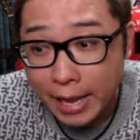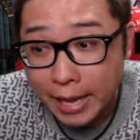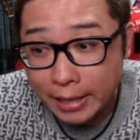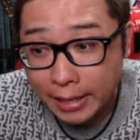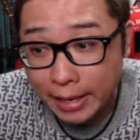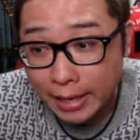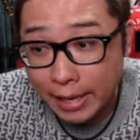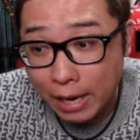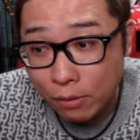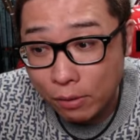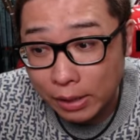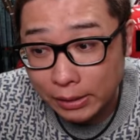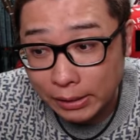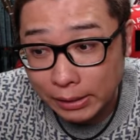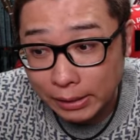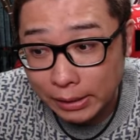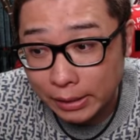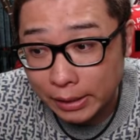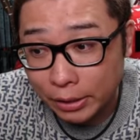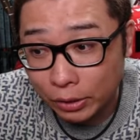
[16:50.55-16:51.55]
で、なおか
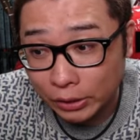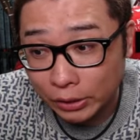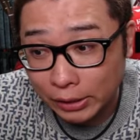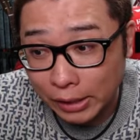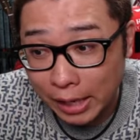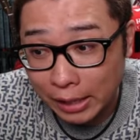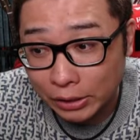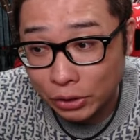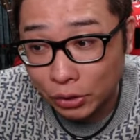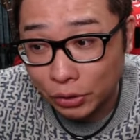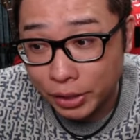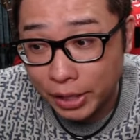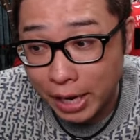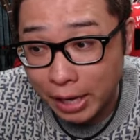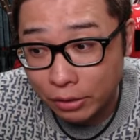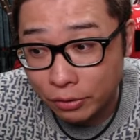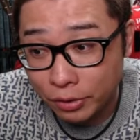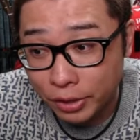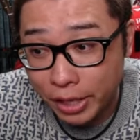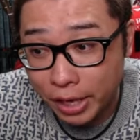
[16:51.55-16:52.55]
つ、4時間足の
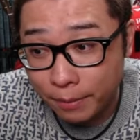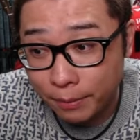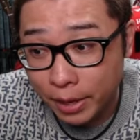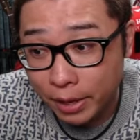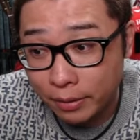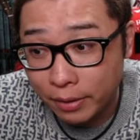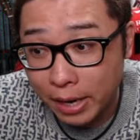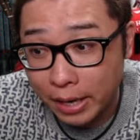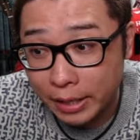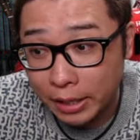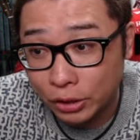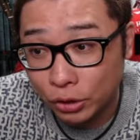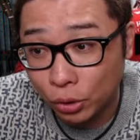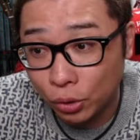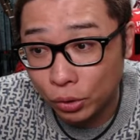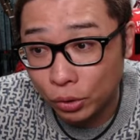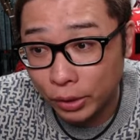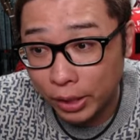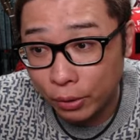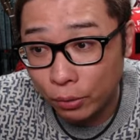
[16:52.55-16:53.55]
200EMA ぐらいでちょうどね、